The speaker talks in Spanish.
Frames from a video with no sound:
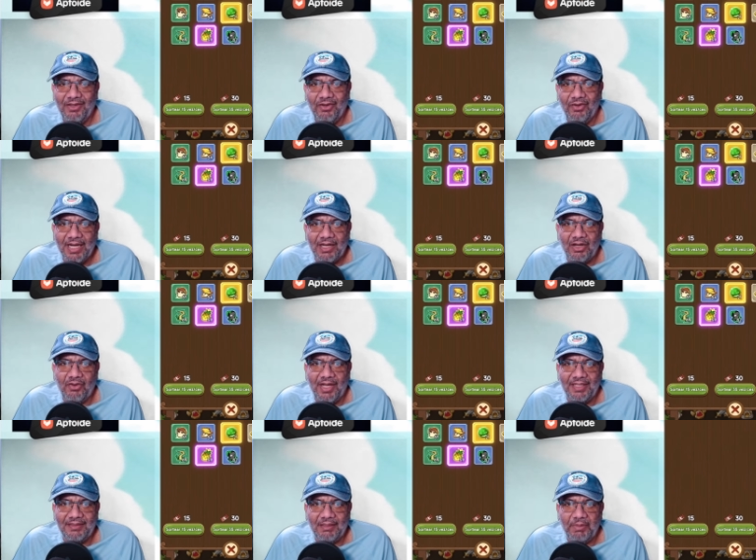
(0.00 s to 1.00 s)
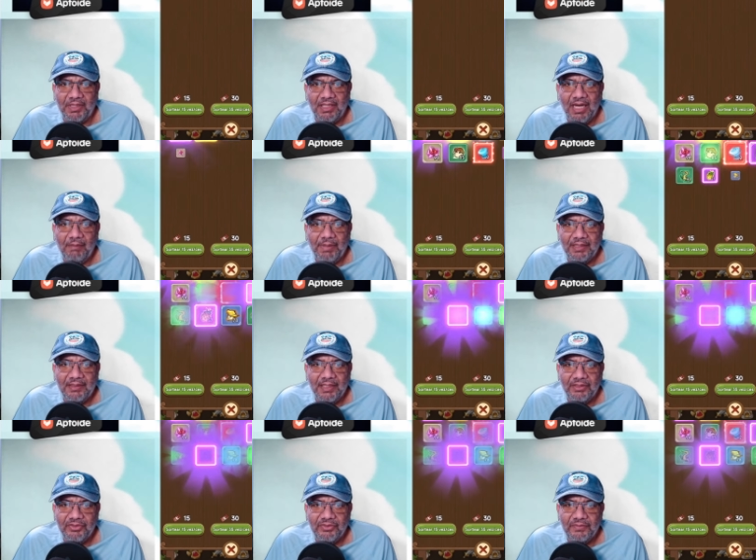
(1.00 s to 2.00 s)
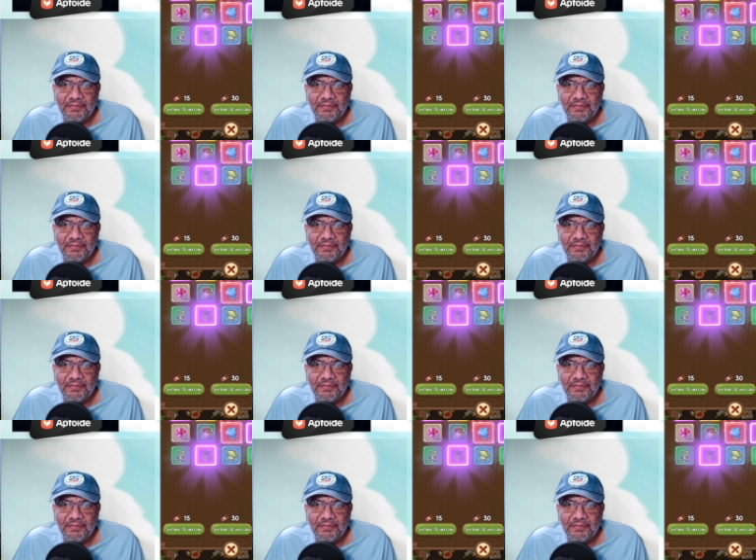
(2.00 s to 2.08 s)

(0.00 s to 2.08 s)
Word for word: Ahora clon hasta para tirar para el techo.